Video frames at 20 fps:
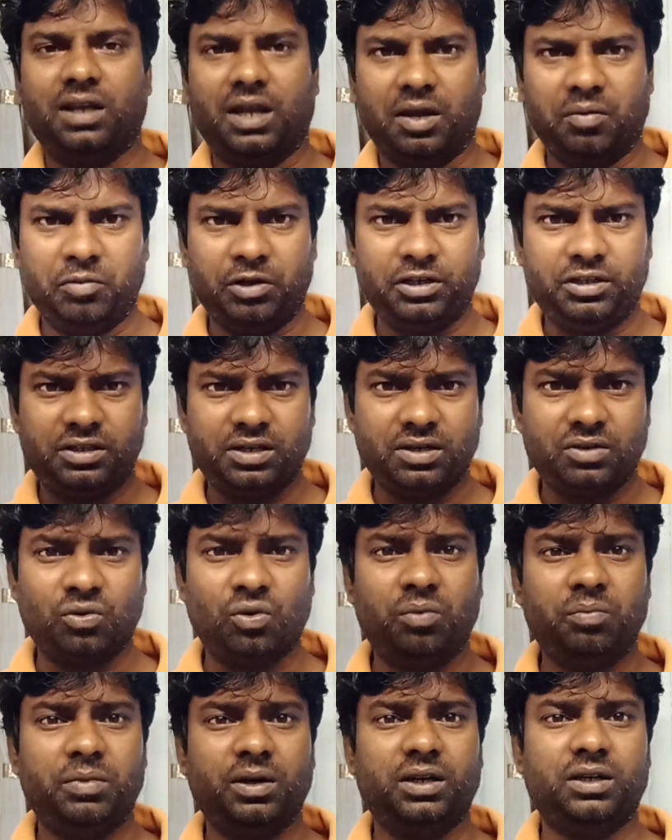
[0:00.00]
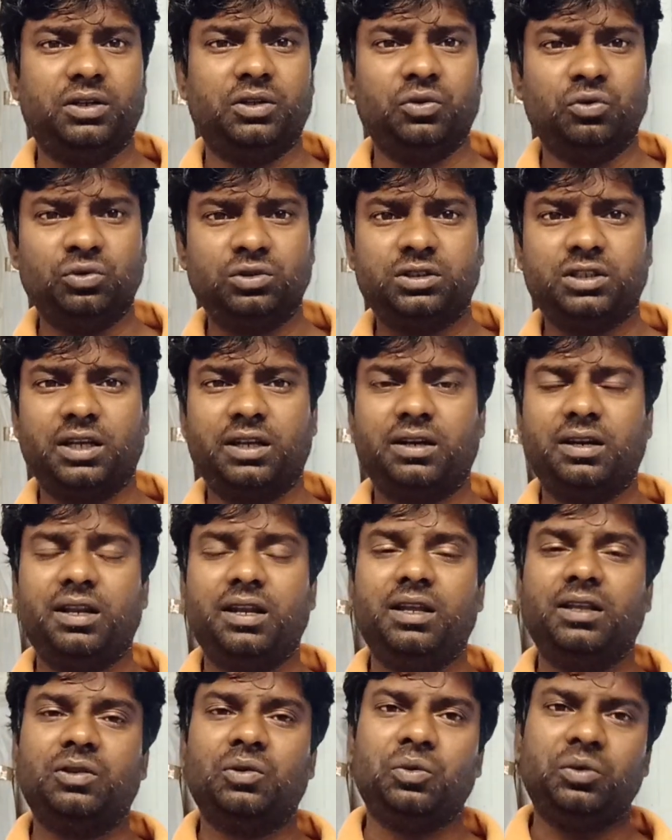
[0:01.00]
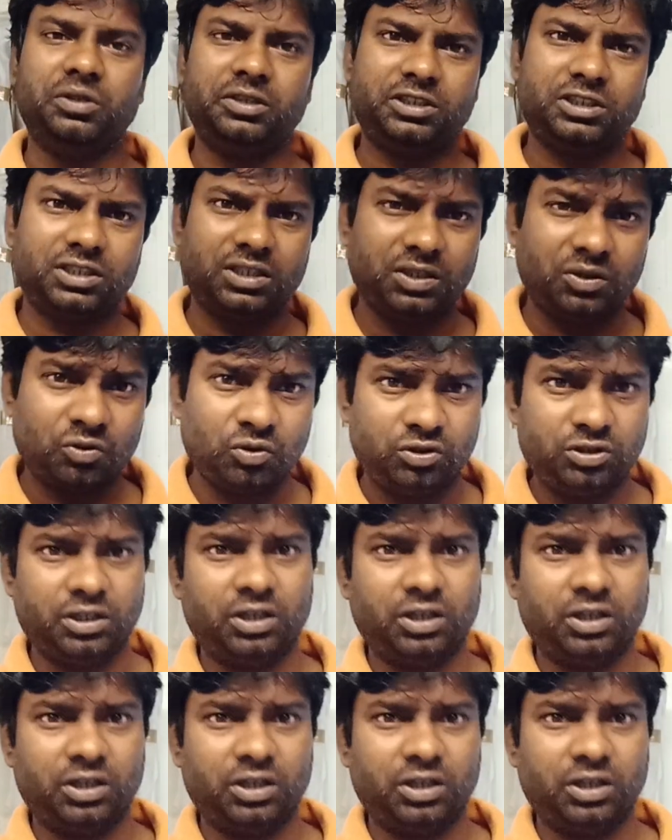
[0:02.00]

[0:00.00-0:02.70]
हेमेस्टर कॉम्बैट यूज़ कर रहे हैं तो स्किन को